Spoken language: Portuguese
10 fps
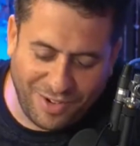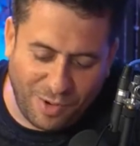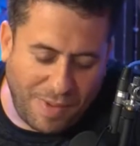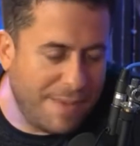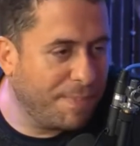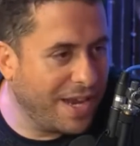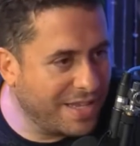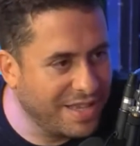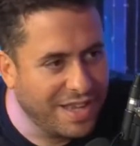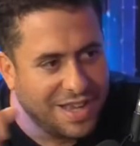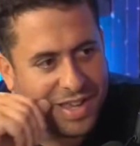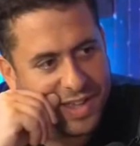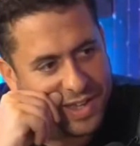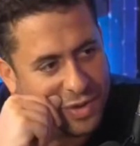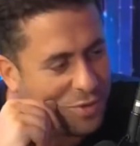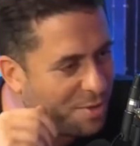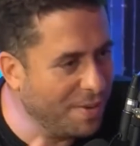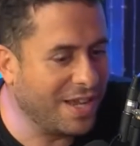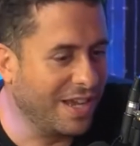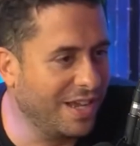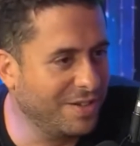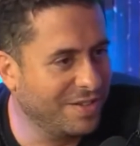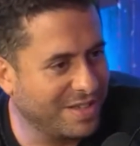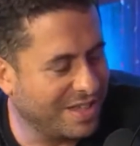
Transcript: uma empresa e eu vou explicando. Você